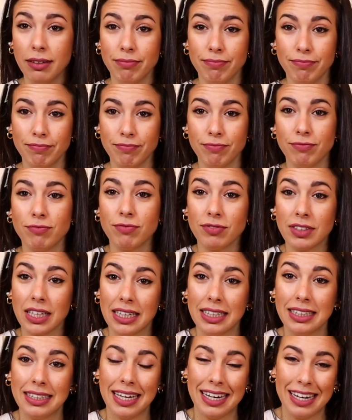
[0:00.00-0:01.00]
Mm,
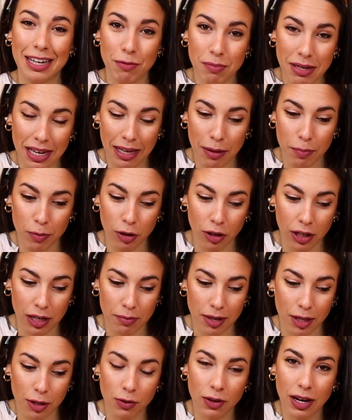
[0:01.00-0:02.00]
tenía un viaje
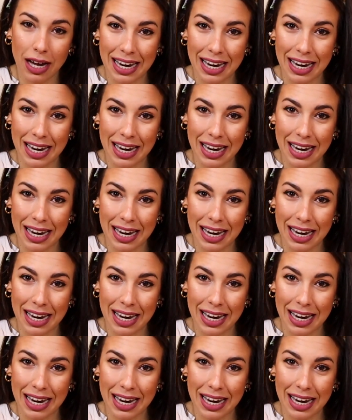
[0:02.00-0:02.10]
programado